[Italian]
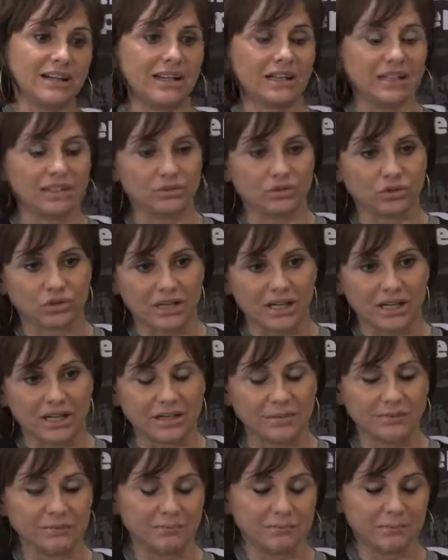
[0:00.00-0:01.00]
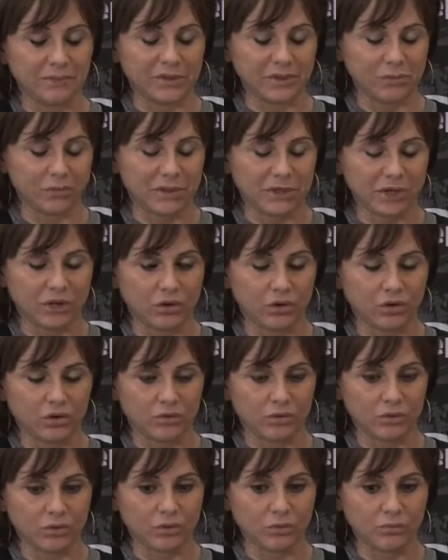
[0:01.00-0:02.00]
elettorale. Mi
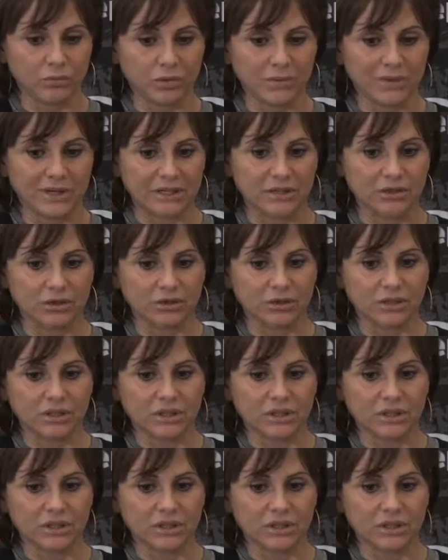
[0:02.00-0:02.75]
spiego un po' meglio.